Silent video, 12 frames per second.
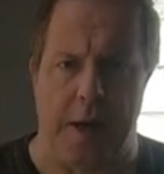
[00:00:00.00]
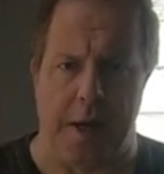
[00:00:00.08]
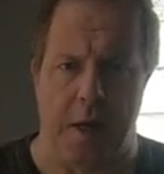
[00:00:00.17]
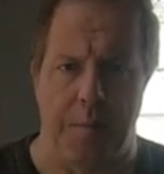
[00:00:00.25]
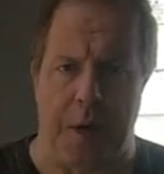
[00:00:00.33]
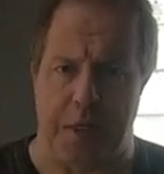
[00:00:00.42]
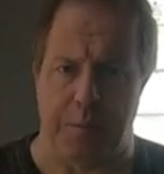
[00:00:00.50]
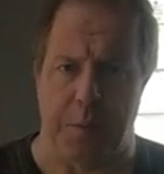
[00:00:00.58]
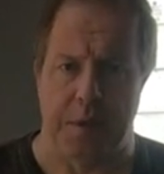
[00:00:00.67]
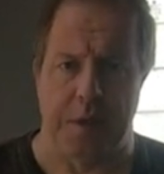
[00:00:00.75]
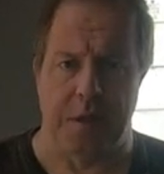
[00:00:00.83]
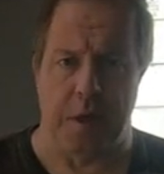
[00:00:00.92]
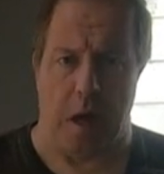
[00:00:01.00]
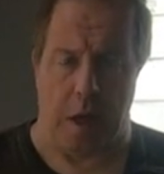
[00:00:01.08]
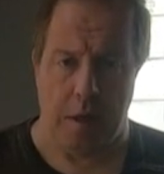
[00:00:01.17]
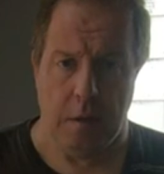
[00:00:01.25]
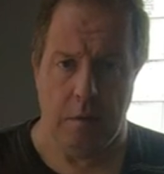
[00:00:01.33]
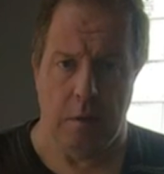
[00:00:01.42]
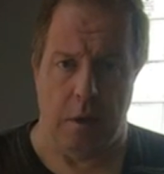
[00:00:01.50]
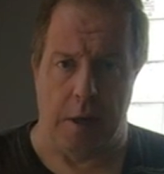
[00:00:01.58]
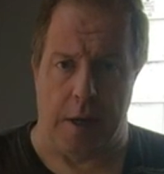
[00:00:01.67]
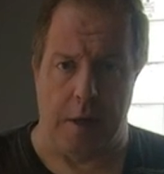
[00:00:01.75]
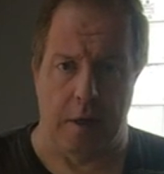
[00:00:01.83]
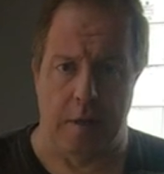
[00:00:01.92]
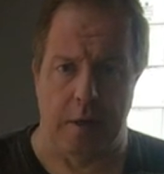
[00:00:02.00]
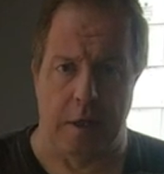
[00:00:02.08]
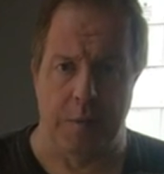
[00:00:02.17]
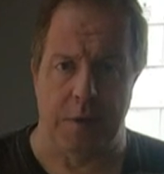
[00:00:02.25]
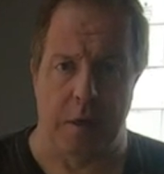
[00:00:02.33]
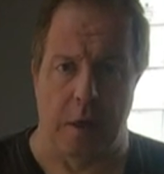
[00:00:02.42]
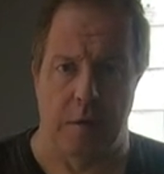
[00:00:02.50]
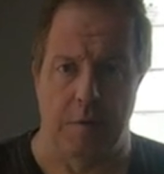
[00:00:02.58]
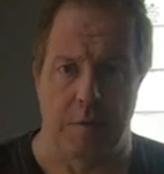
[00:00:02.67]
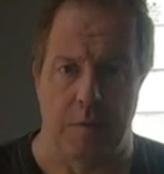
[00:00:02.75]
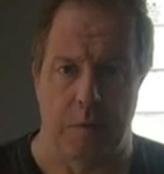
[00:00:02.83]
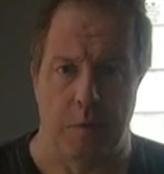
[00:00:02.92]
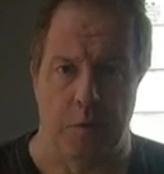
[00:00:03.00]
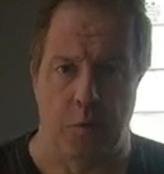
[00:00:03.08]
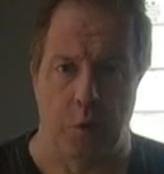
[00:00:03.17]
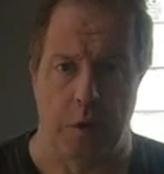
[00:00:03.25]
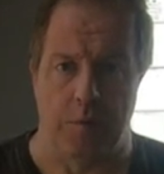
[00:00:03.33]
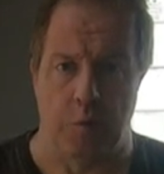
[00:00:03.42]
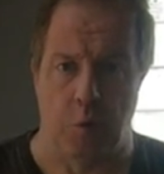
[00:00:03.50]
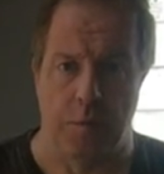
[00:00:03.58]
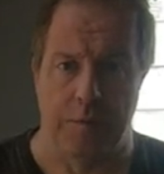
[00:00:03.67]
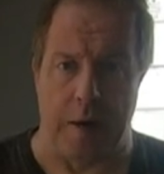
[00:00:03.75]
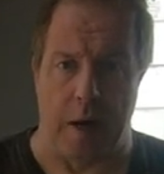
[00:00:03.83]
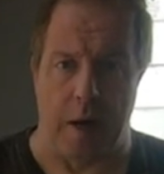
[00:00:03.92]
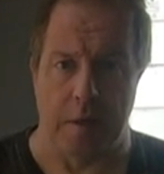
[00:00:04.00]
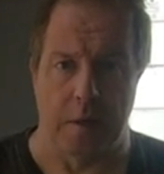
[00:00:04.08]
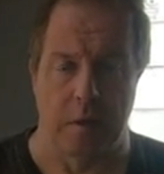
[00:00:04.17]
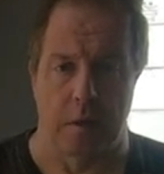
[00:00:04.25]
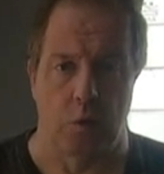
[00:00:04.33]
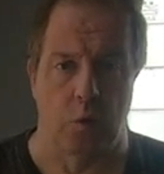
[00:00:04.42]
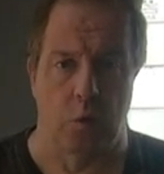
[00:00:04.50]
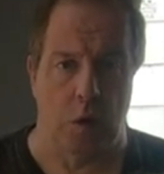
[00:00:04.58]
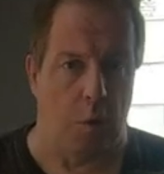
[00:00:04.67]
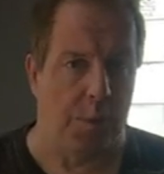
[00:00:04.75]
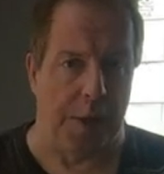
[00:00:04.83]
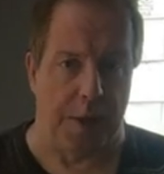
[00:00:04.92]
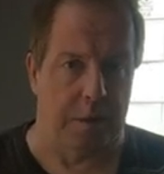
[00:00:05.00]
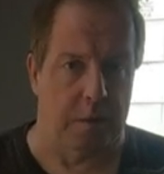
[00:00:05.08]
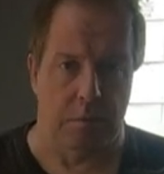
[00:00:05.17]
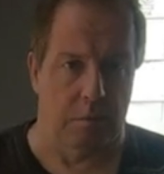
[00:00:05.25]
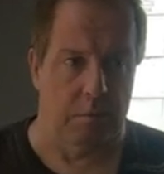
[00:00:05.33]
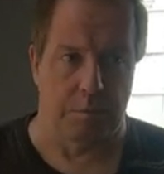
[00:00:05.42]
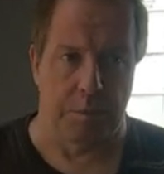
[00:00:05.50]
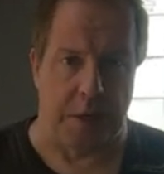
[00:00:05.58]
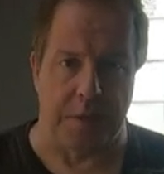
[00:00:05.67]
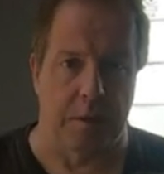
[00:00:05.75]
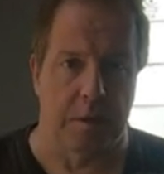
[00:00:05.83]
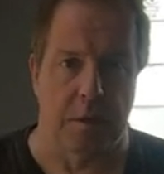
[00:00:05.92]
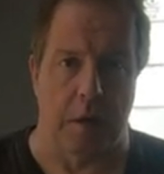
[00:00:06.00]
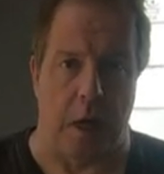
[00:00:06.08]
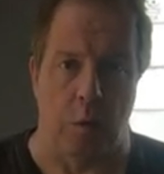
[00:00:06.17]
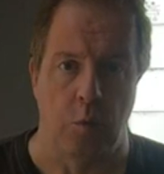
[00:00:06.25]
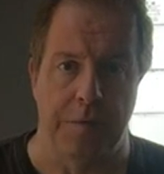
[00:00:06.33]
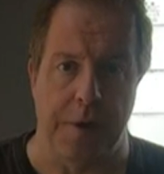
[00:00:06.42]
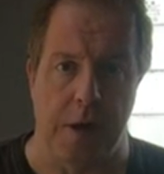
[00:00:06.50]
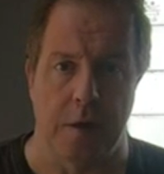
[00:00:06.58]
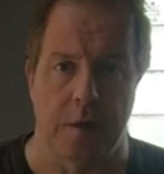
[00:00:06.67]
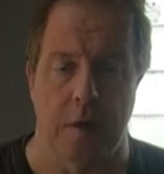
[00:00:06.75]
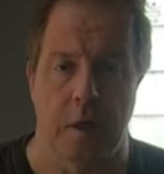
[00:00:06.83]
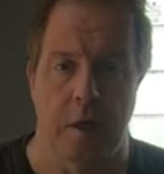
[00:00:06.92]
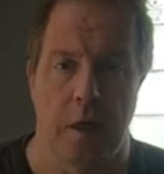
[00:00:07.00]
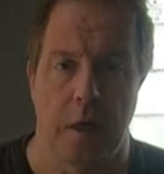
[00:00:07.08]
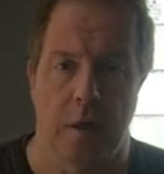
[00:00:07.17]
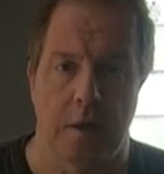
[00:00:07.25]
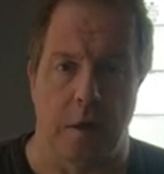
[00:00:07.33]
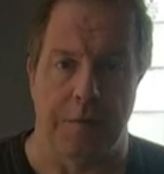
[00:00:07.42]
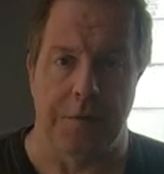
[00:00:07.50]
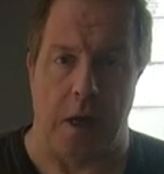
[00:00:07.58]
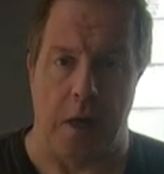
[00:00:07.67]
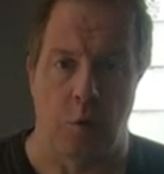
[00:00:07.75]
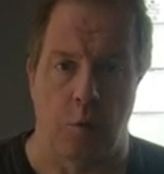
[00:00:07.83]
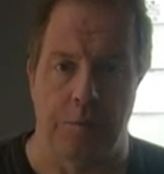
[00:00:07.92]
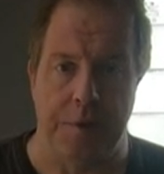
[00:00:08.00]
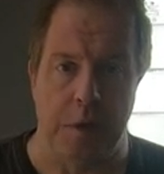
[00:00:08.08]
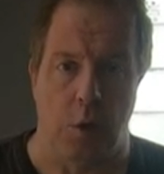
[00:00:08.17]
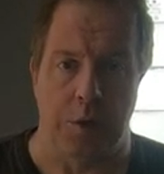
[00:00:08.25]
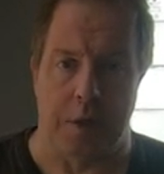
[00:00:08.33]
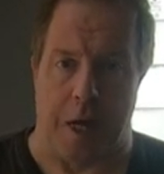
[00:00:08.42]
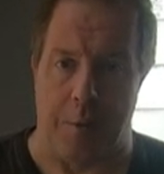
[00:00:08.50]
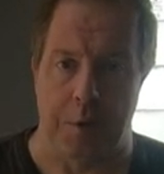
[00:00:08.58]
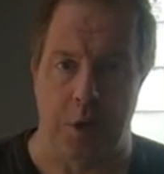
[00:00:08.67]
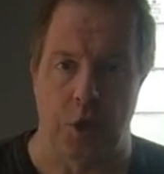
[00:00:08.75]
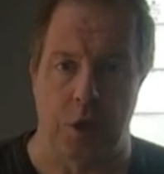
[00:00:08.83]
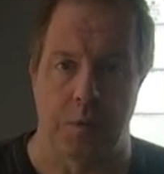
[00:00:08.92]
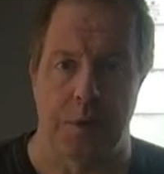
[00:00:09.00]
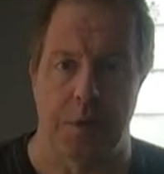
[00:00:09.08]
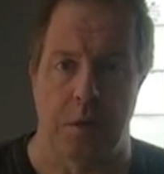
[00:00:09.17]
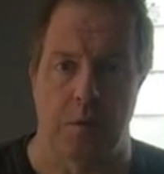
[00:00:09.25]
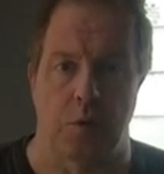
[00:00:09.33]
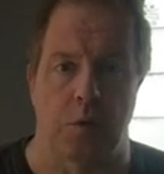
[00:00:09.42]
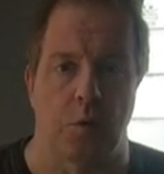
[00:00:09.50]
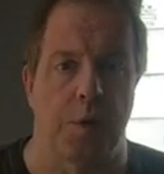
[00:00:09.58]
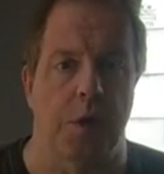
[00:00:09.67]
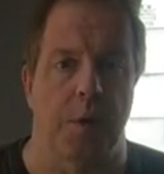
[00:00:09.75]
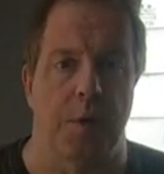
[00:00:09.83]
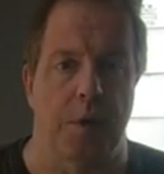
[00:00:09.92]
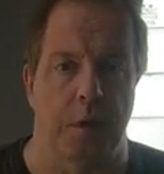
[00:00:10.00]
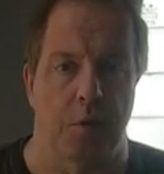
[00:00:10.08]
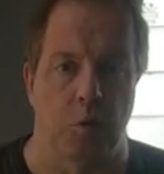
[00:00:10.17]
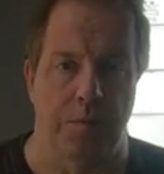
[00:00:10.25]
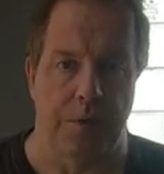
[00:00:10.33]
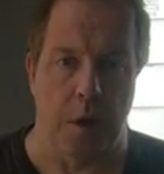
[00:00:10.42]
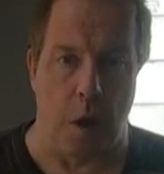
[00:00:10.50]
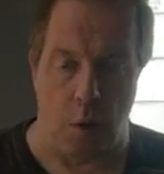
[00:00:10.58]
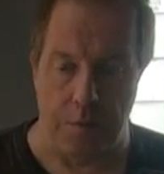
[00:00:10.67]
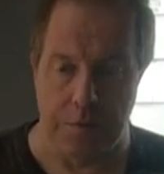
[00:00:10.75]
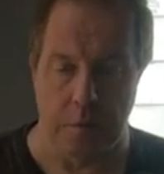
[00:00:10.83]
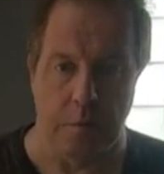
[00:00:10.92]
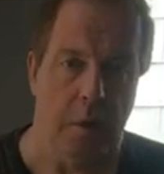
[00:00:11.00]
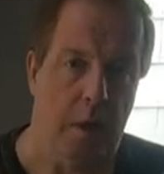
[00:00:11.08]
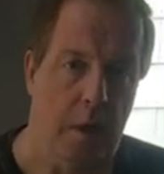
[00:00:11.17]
England passt man sich da an. In England gibt es dann für die Wohnwagen komplett passende Alufelgen, die auf die Algo V-Loks abgestimmt sind und somit kann man die da drüben verkaufen.